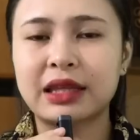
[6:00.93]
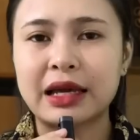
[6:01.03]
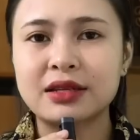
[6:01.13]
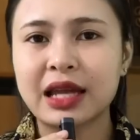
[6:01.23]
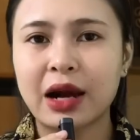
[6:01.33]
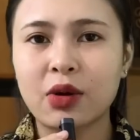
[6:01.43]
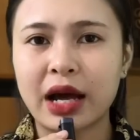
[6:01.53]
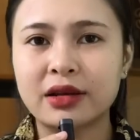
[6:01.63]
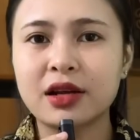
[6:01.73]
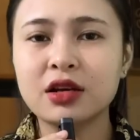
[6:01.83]
mà tại sao
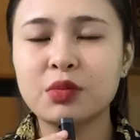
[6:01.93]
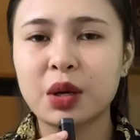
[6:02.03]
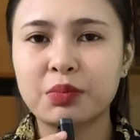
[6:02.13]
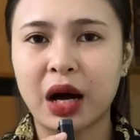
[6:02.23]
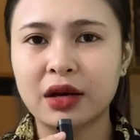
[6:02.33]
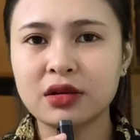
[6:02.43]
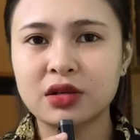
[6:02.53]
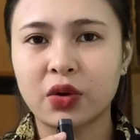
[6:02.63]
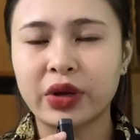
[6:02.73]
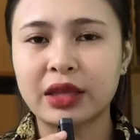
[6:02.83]
ảnh đứng ở bên bển
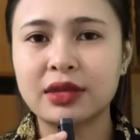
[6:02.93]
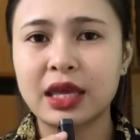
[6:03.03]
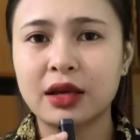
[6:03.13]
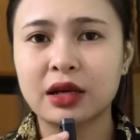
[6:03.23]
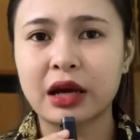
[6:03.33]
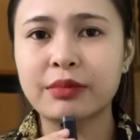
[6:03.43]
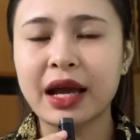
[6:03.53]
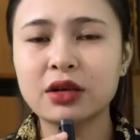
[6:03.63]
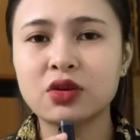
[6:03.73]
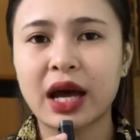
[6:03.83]
rồi ảnh chiên, ảnh
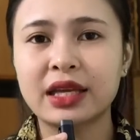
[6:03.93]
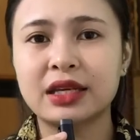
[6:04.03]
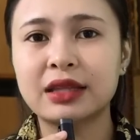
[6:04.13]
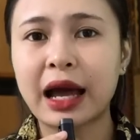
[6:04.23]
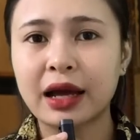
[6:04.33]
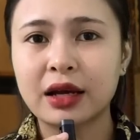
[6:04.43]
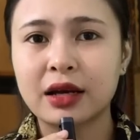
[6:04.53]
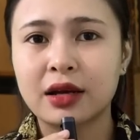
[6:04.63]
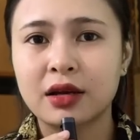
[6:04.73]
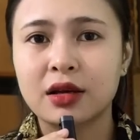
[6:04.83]
bán cho ai vậy ta?
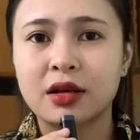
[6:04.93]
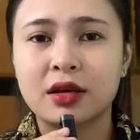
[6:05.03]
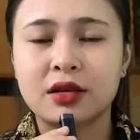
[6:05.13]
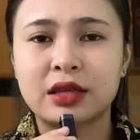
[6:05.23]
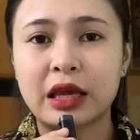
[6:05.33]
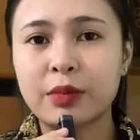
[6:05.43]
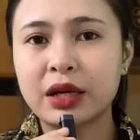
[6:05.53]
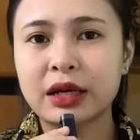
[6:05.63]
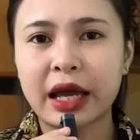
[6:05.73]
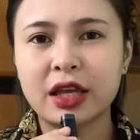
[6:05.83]
Chị
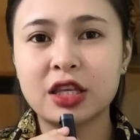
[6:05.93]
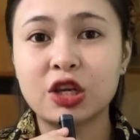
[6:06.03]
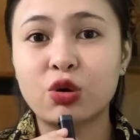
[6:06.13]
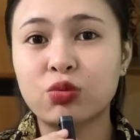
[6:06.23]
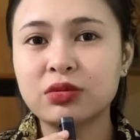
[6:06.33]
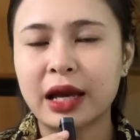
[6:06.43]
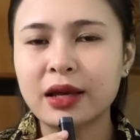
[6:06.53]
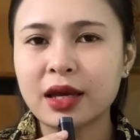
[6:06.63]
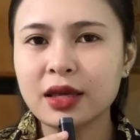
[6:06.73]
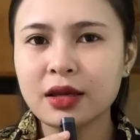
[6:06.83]
bên này chị cũng để
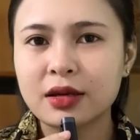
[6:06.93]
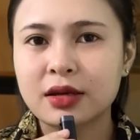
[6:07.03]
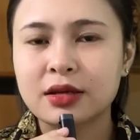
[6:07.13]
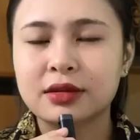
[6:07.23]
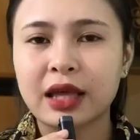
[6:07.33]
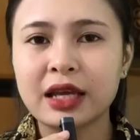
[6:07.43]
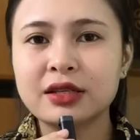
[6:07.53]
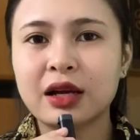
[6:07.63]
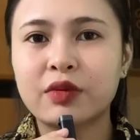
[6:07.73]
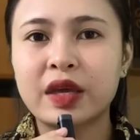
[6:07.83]
ý,
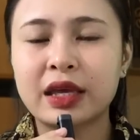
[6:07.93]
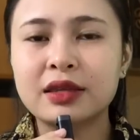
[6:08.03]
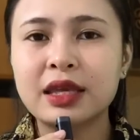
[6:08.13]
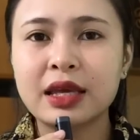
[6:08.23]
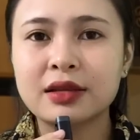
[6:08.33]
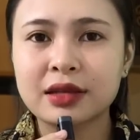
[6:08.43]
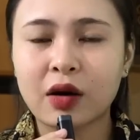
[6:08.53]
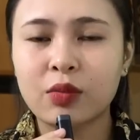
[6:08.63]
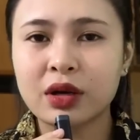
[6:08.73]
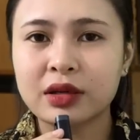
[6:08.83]
thấy sau khi ảnh chiên
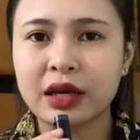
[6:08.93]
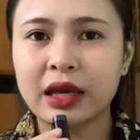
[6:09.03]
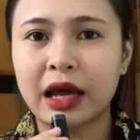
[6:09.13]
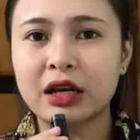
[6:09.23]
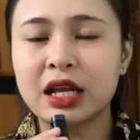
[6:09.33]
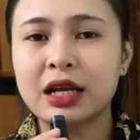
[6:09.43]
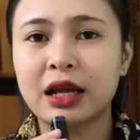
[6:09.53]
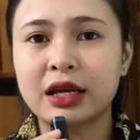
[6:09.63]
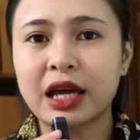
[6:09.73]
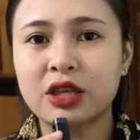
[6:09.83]
xong á, cái ảnh đi
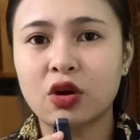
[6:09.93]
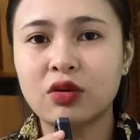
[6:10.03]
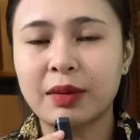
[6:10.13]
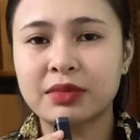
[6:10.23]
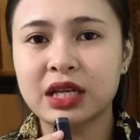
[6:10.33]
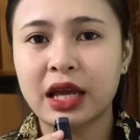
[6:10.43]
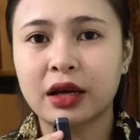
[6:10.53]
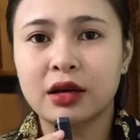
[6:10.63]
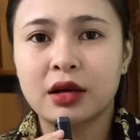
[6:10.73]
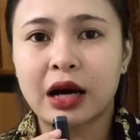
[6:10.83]
lại ngay chỗ đầm
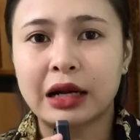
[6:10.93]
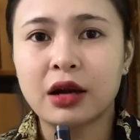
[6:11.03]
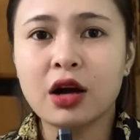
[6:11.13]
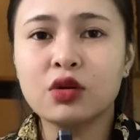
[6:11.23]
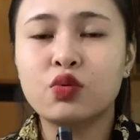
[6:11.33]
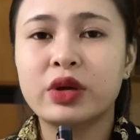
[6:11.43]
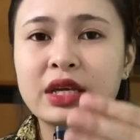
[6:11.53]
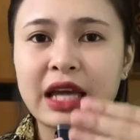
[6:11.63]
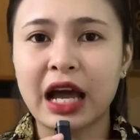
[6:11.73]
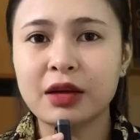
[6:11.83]
sen, ảnh hất nguyên
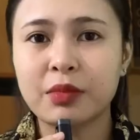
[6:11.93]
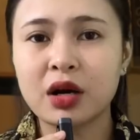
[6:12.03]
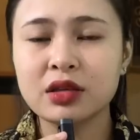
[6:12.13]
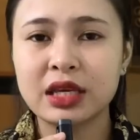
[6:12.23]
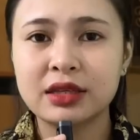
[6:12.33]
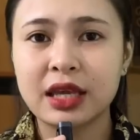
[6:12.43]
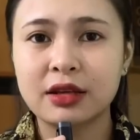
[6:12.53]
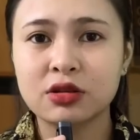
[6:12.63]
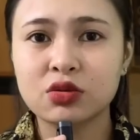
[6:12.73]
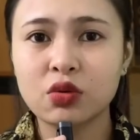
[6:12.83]
cái cá mới viên
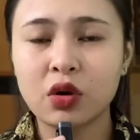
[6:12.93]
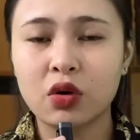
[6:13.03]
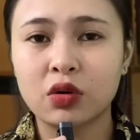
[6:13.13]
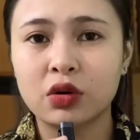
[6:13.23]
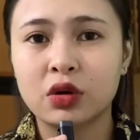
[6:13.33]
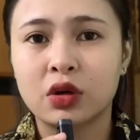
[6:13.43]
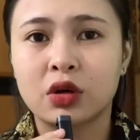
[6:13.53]
chiên nó xuống luôn.